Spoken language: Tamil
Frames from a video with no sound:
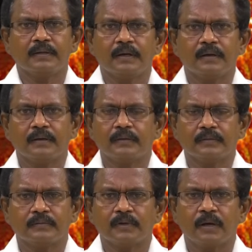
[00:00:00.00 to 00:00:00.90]
அதில்
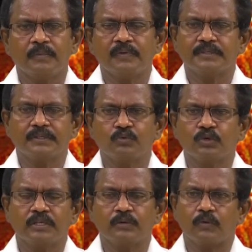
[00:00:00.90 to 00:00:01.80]
சாமி வச்சுட்டு
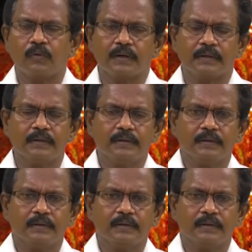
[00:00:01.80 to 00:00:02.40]
தூக்கிட்டு வருவாங்க